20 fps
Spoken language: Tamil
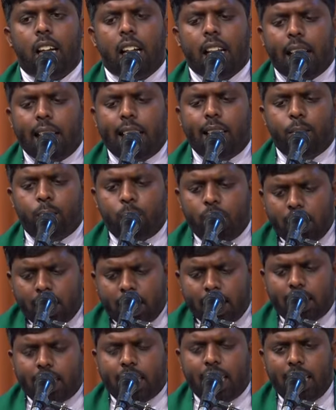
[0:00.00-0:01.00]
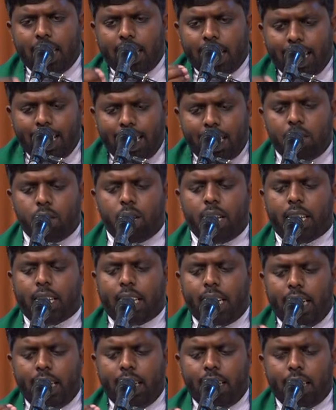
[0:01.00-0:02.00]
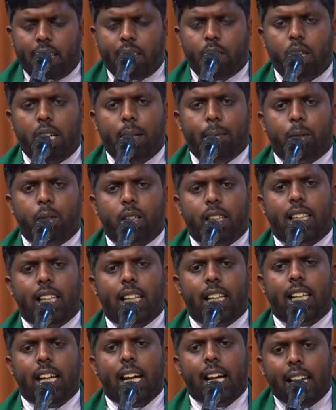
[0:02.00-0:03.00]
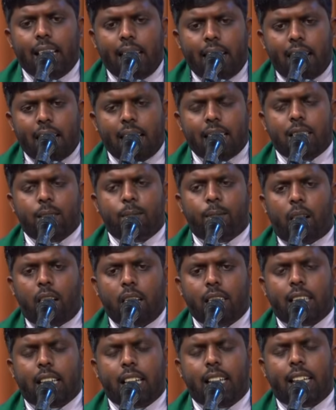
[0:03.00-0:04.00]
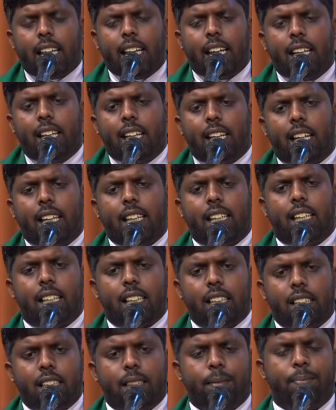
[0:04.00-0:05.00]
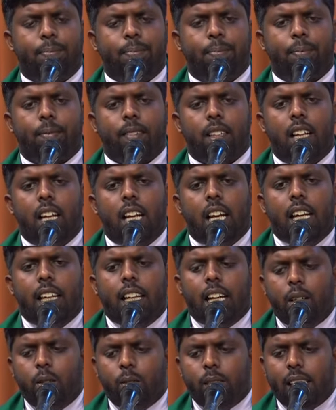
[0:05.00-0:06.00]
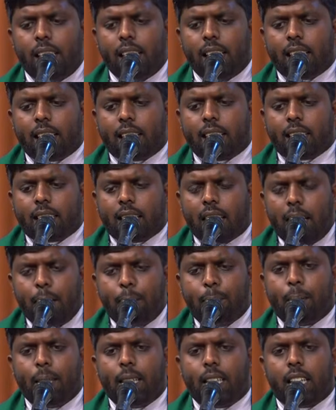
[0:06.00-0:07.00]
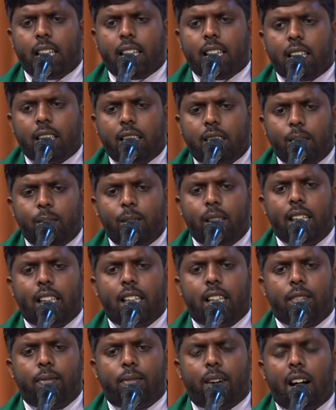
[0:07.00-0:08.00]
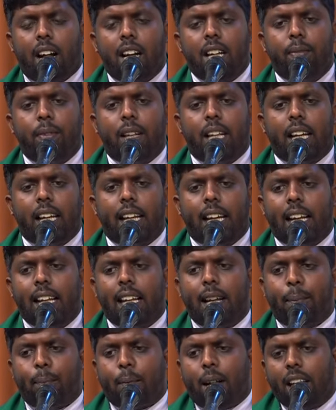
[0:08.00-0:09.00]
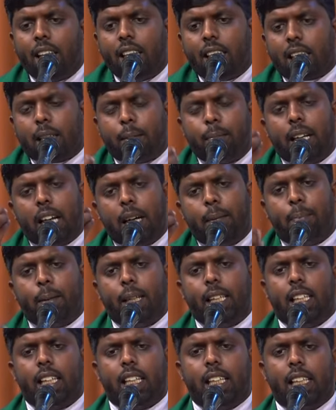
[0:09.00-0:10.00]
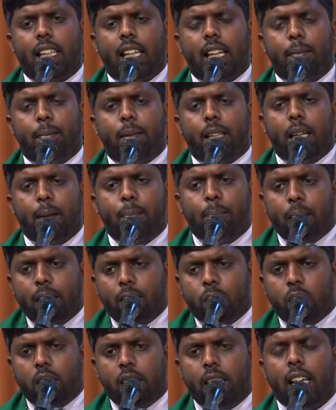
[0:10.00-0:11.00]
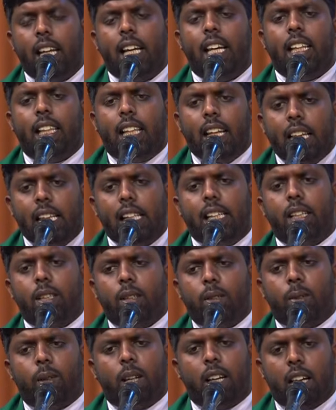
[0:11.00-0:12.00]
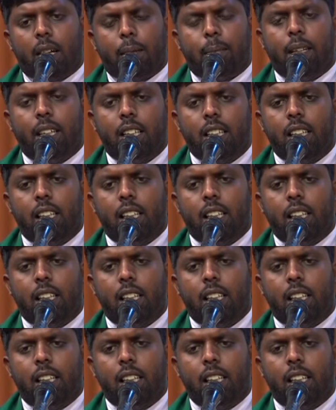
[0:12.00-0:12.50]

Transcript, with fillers: இந்த உலகத்தில் இன்றைக்கு இந்த நொடி பொழுதில் எனது வாழ்க்கைக்கு என்ன நடக்கிறது என்னுடைய தனிப்பட்ட கத்தோலிக்க வாழ்வில் என்ன மாற்றம் ஏற்படுகிறது என்பதை பற்றி தெரிந்து கொள்ளாமல்